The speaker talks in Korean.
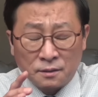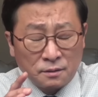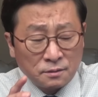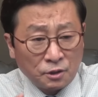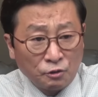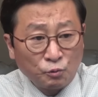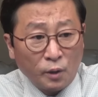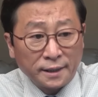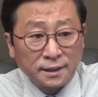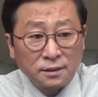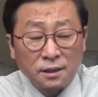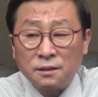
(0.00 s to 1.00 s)

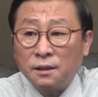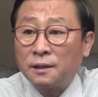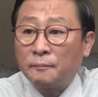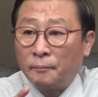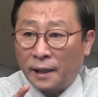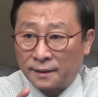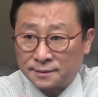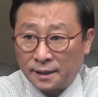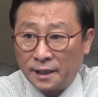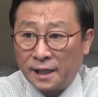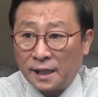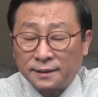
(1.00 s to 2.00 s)
선관위를
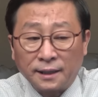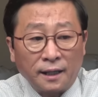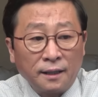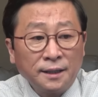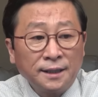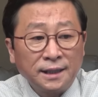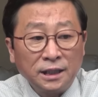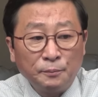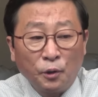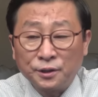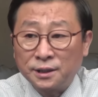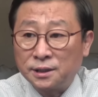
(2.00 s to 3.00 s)
박살내야 한다
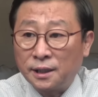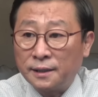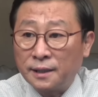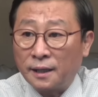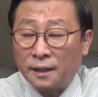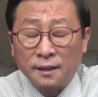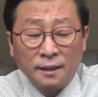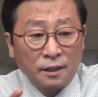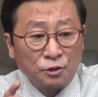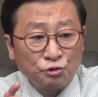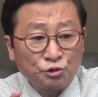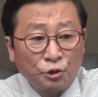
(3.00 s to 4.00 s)
이번 기회에
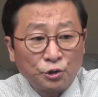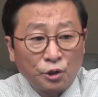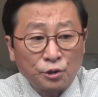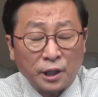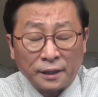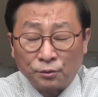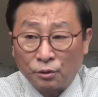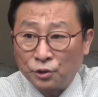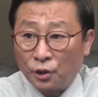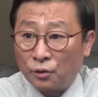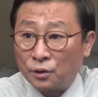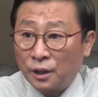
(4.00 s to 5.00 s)
윤석열
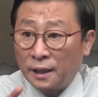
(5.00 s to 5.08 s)
대통령